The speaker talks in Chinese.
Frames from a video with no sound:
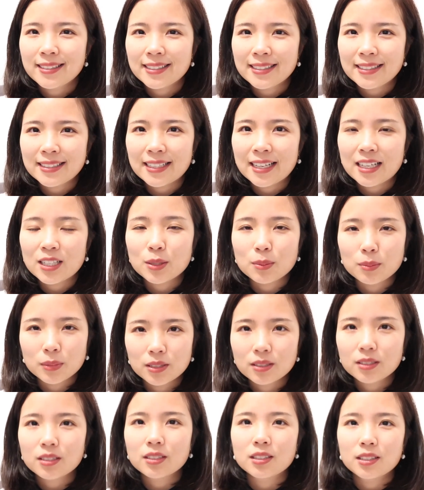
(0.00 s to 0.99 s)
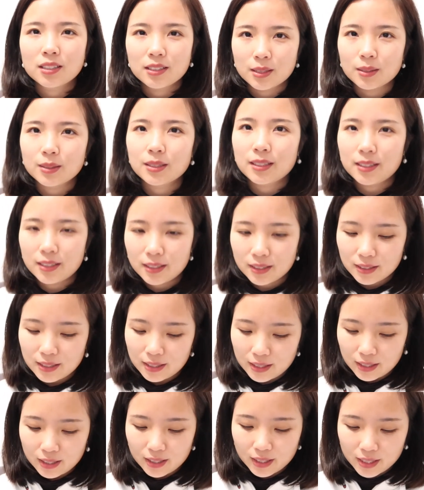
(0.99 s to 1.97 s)
机呀，什么的这些小家电，
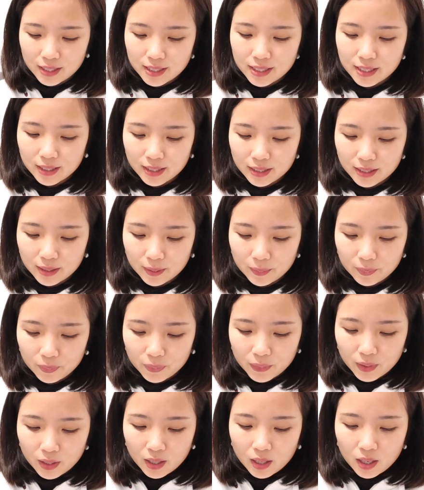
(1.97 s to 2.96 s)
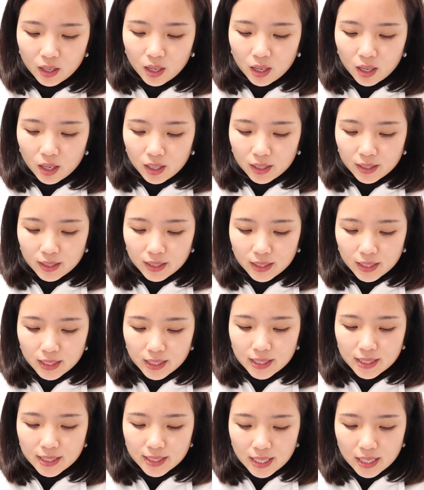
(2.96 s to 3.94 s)
大家可以清理掉。
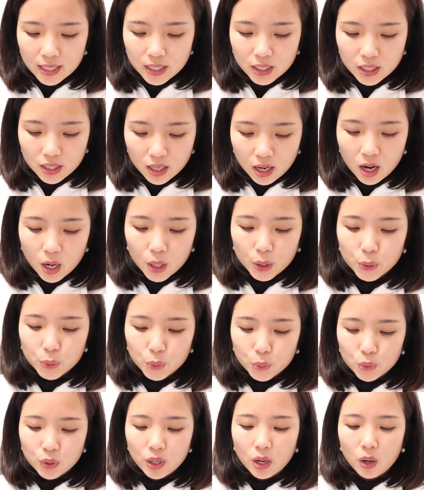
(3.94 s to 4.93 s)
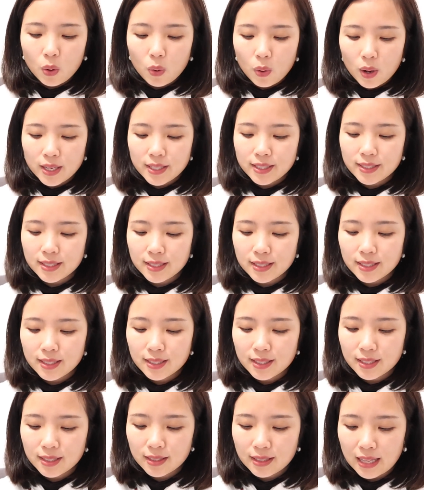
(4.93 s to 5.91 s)
第三十二，需要花心
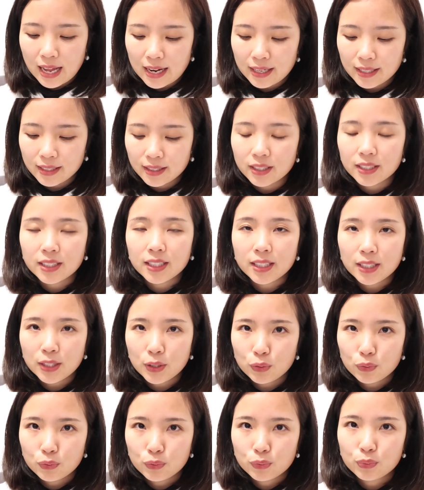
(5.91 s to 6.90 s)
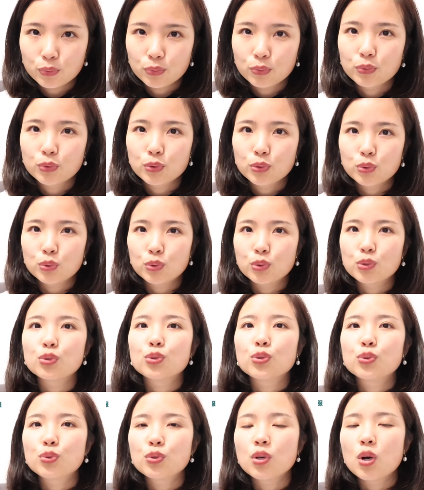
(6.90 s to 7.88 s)
思打理的衣服，就是
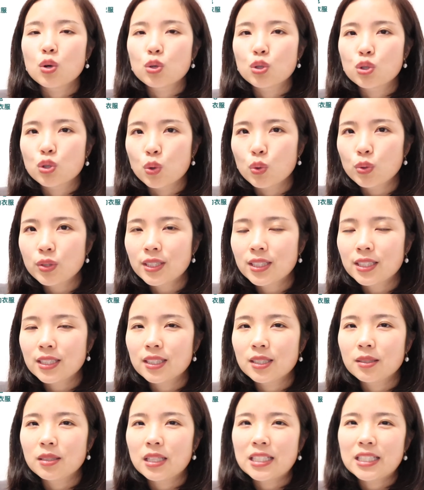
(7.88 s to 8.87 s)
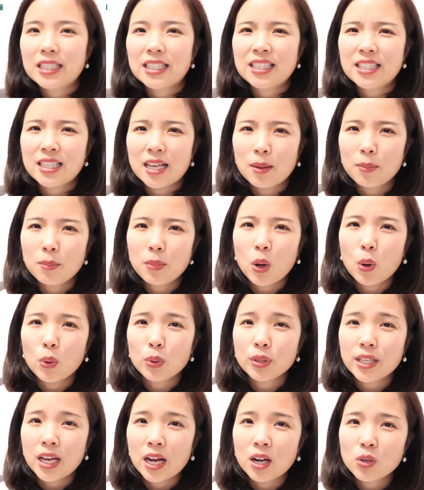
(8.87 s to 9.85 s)
需要手洗那些羊
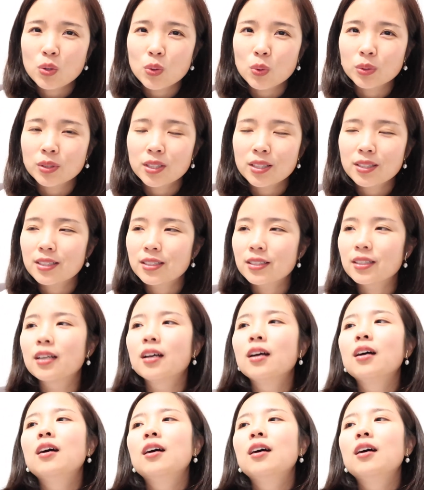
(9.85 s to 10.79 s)
毛、羊绒的那些。